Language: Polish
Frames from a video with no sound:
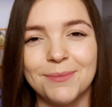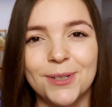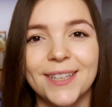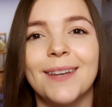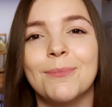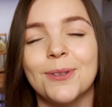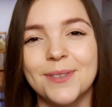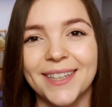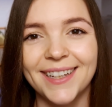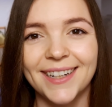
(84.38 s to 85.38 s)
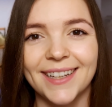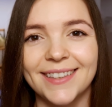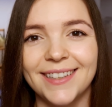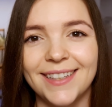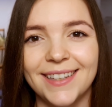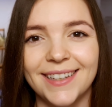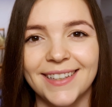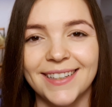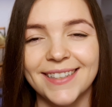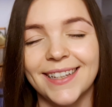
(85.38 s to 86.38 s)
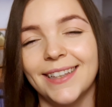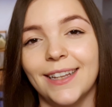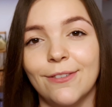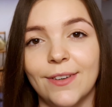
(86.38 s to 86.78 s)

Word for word: y, przede mną za kilka dni y, stanę na